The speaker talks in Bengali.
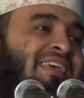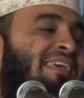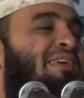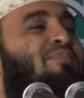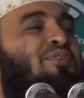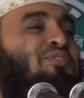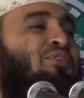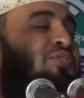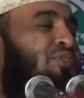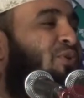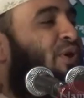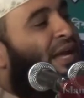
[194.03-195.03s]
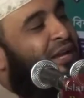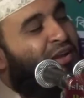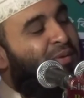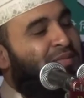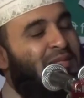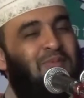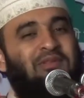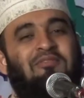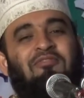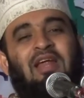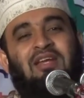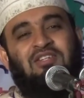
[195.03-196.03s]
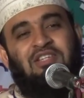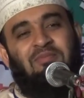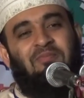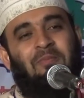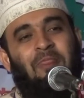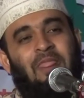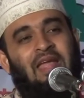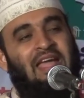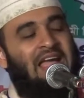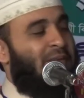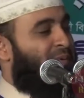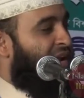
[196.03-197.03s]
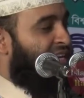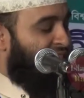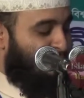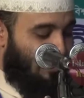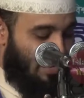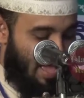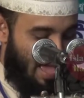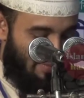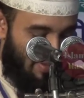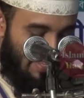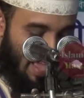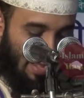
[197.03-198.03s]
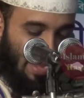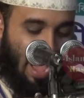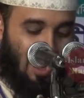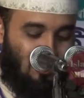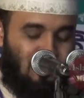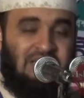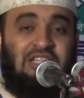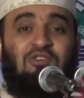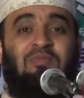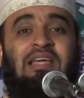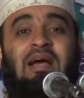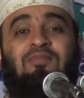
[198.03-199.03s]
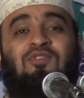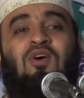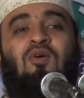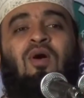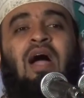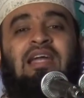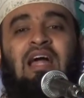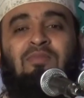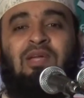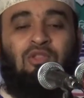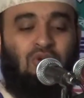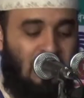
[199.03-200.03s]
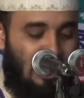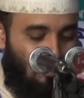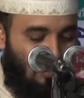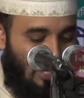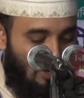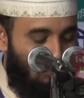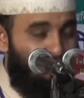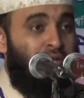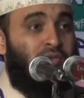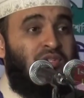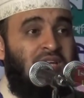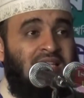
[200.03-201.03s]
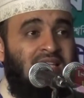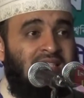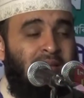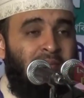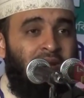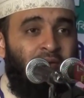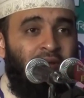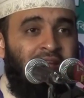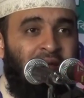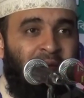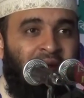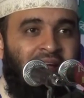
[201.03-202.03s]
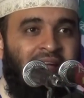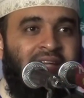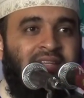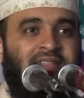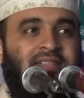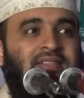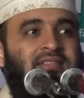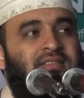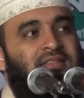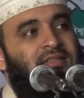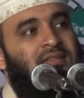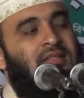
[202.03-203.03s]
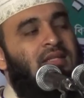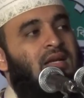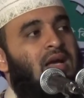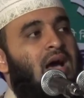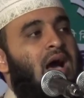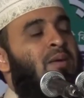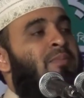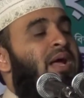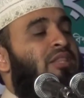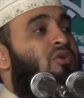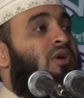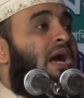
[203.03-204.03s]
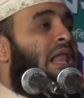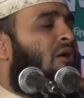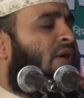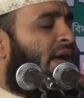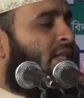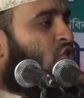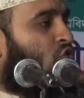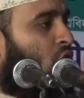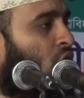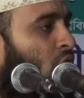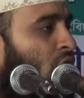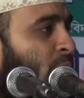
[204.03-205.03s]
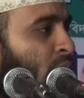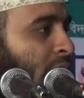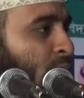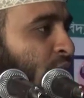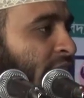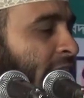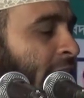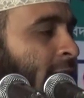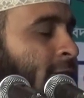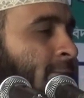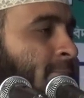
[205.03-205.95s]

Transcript: কি বন্ধুত্ব হয়ে গেল আমাদের মধ্যে ফ্রেন্ডশিপ একবার আইসা বলে এই মিজান হাউ ডিড ইউ বিকাম সো হোয়াইট আমি এত কালোর কালো তুই এত সাদা সামলার হলি কেমনে আমরা তো কালো ক্যান চুলগুলো বুটি বুটি ক্যান